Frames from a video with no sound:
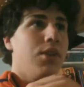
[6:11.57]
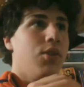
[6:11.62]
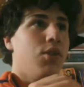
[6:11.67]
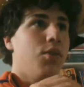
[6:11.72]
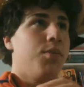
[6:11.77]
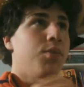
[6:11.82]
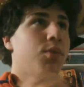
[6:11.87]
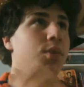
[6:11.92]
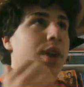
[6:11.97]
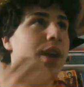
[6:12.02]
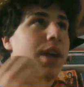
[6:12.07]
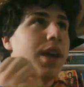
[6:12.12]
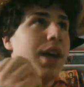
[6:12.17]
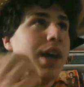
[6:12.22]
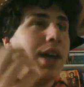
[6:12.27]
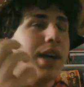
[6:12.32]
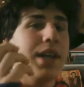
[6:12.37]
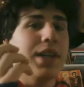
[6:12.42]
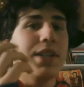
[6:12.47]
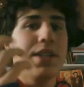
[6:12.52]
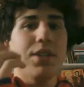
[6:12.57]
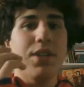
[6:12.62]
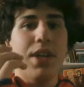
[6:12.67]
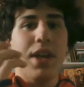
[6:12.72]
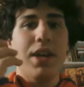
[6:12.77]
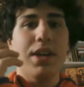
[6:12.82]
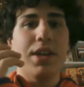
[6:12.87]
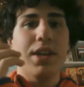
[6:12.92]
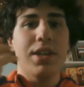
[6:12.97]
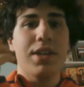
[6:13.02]
Oppure anche se,
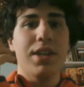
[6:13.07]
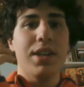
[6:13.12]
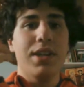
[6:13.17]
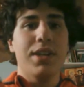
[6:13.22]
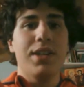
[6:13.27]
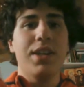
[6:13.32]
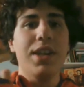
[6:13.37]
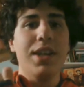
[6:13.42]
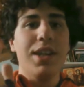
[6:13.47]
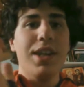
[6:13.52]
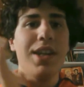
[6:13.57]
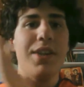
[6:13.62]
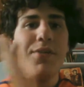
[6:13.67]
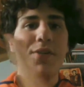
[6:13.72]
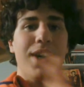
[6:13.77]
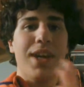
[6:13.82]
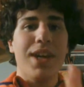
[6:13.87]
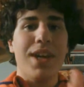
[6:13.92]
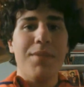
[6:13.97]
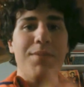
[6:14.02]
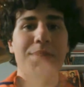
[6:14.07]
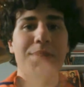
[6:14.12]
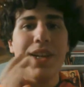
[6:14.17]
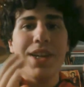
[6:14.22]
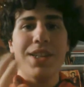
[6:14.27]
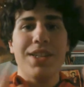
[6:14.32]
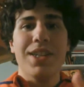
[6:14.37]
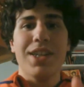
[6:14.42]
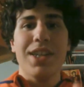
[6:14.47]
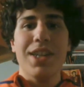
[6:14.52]
anche se, sia che la fai
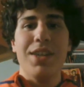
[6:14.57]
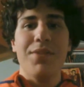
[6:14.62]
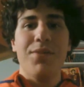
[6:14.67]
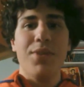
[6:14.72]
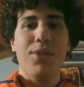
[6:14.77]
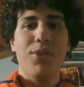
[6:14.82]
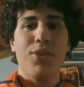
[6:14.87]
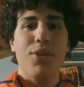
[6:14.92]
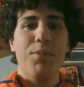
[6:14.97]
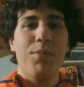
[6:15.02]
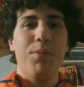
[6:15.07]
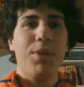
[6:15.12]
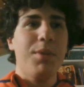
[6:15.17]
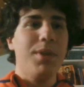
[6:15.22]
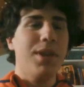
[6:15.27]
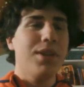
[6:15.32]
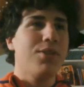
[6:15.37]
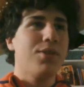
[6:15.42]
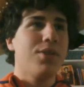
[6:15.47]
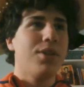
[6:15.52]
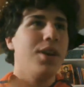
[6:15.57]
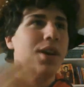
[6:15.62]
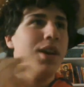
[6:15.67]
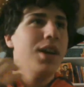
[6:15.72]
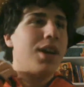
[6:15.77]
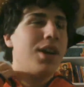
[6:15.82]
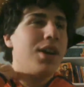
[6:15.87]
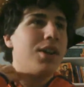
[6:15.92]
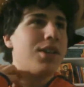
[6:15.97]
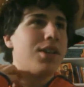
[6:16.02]
arrabbiare, sia che le fai un
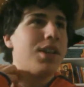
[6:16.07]
complimento,